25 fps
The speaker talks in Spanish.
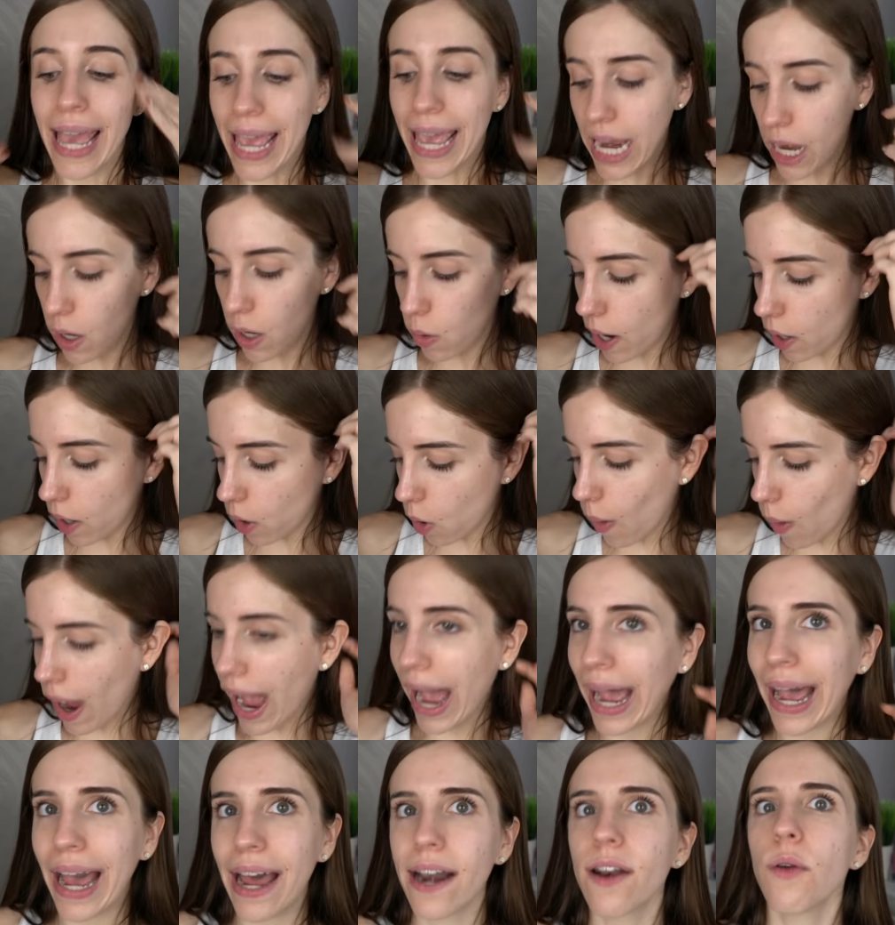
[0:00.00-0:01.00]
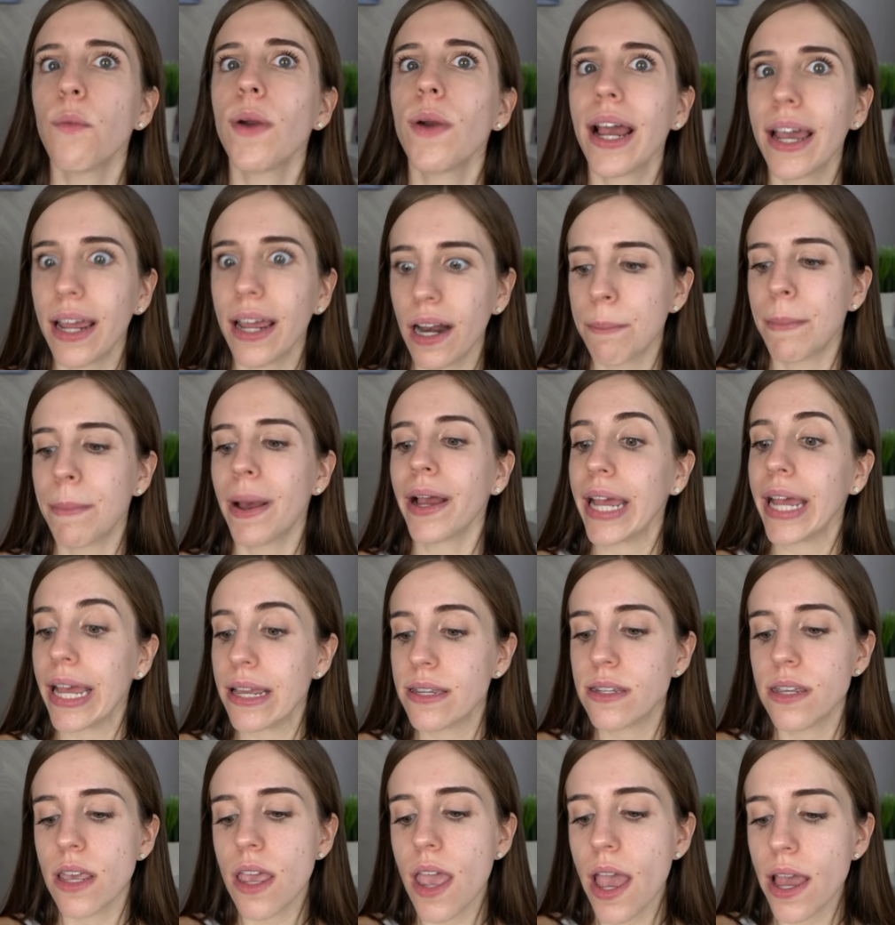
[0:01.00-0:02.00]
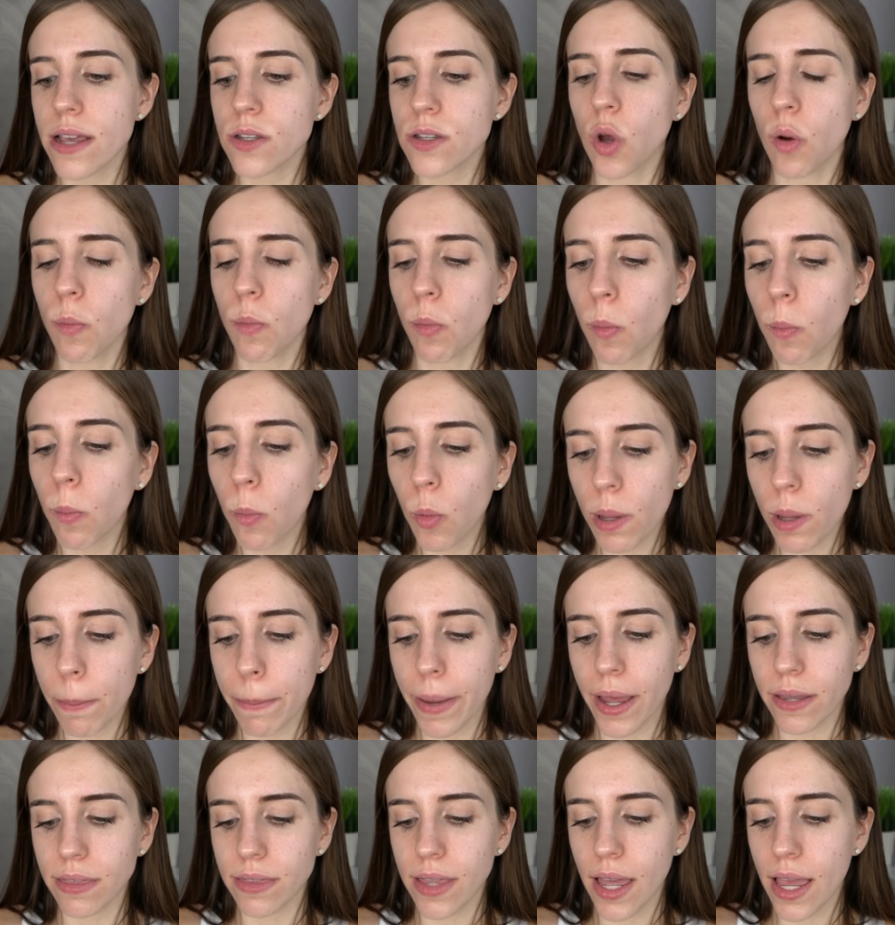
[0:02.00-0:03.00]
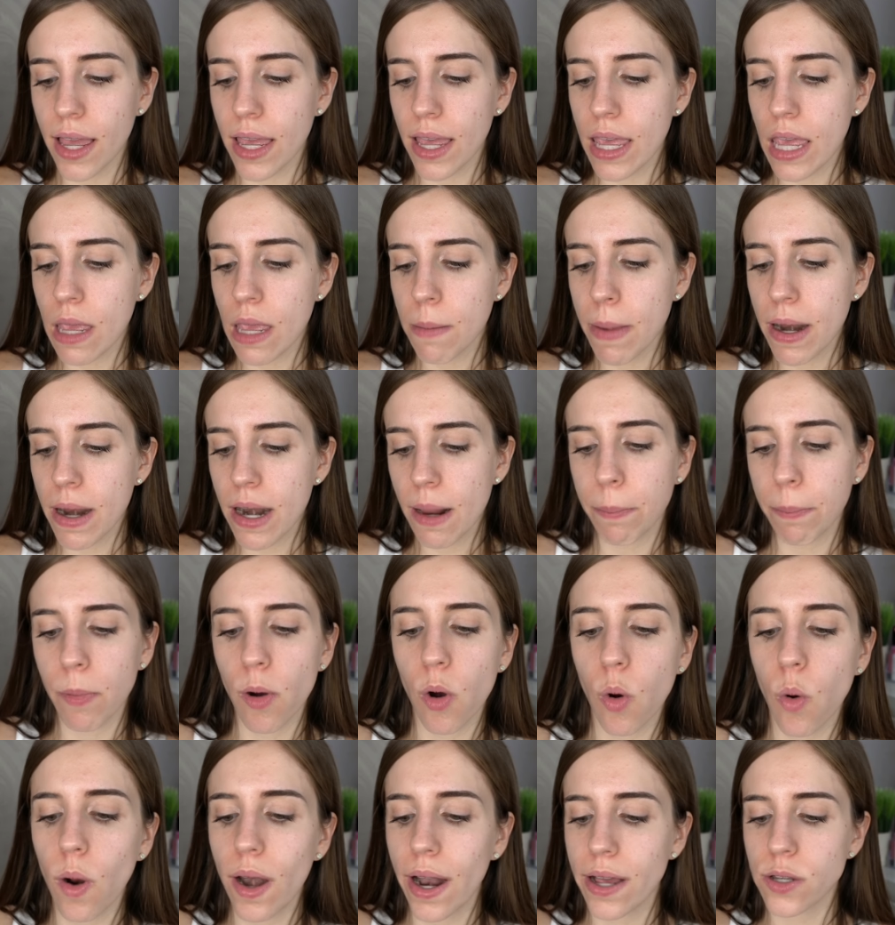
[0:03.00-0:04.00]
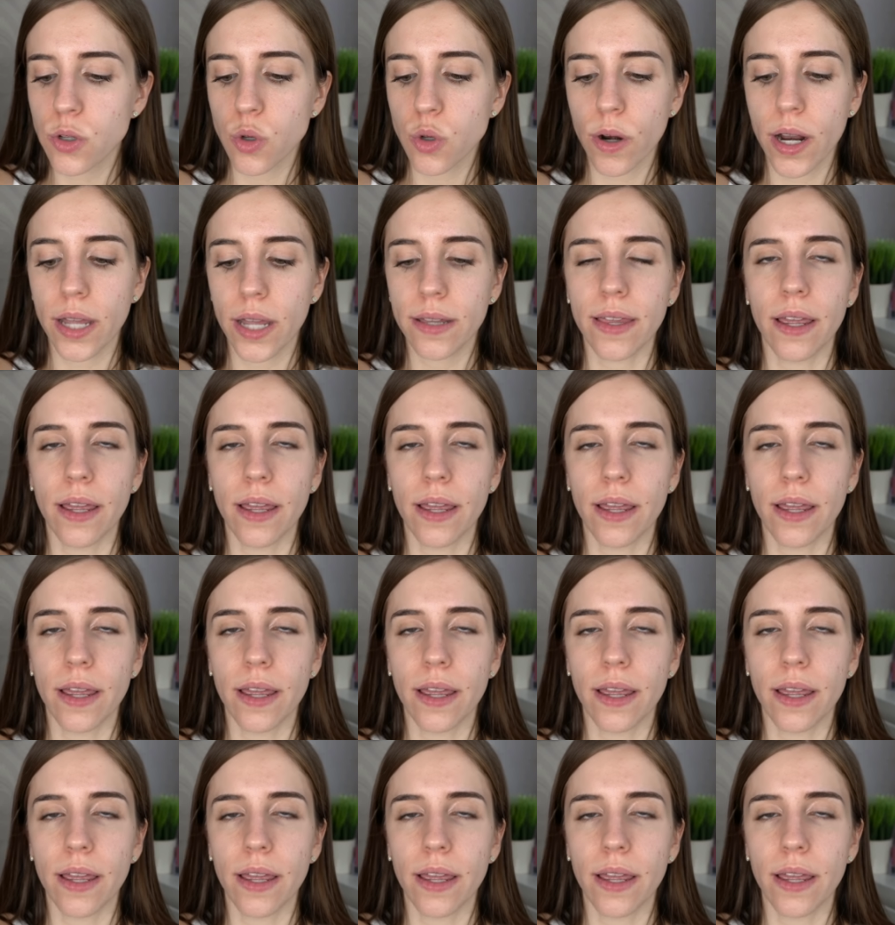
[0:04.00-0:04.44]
Y luego agarro una crema que sí es como muy mate y me la pongo en la zona